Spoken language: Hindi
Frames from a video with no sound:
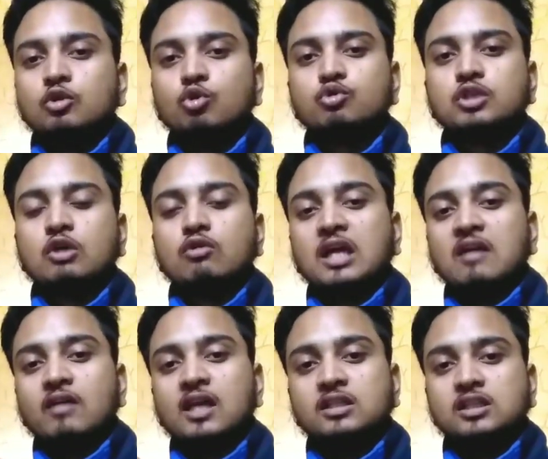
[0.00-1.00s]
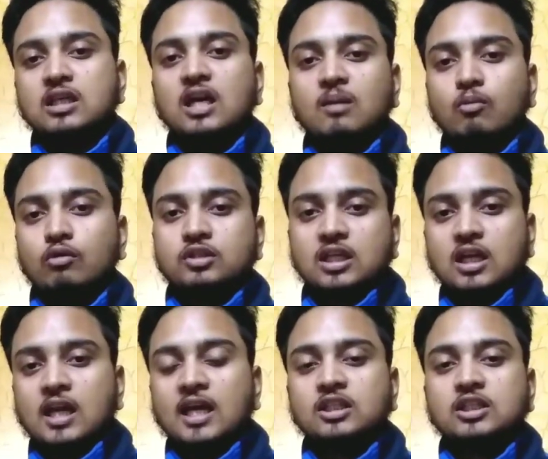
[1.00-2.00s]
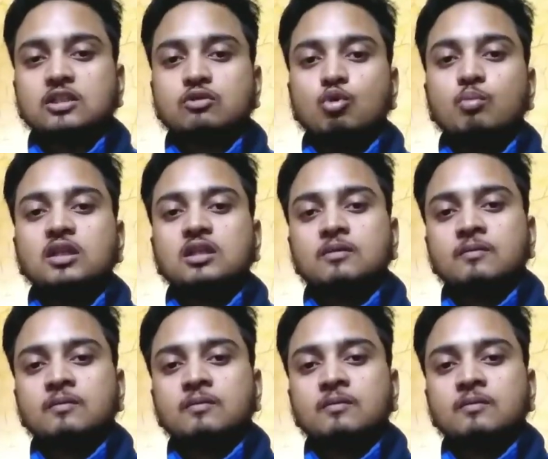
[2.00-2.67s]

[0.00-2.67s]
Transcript: दूसरी ओर केवल एक जी अनमोल चैनल है जिसको भी